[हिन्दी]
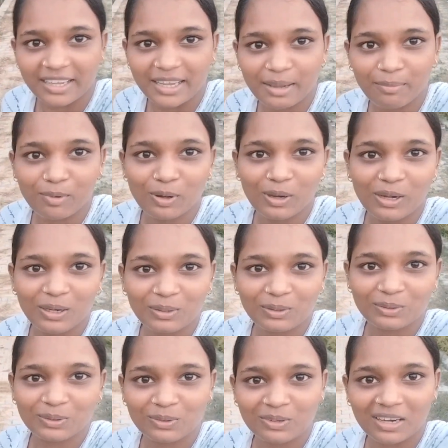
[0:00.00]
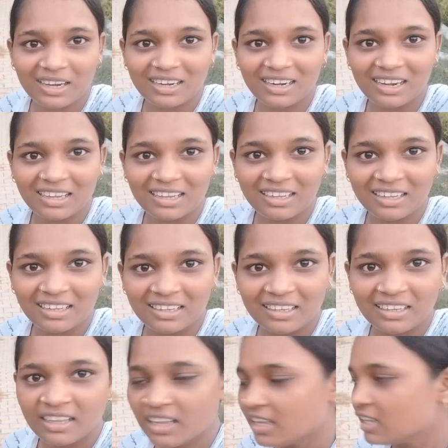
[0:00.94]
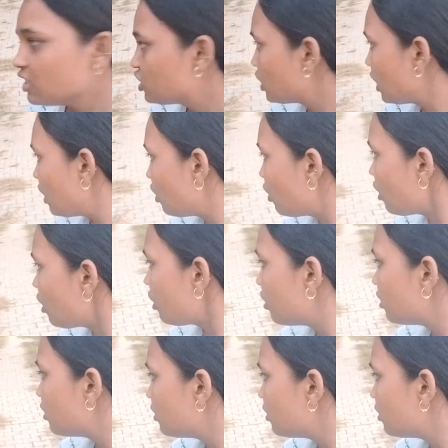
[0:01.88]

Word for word: देखिए बोली हो तो आ रहा है चलो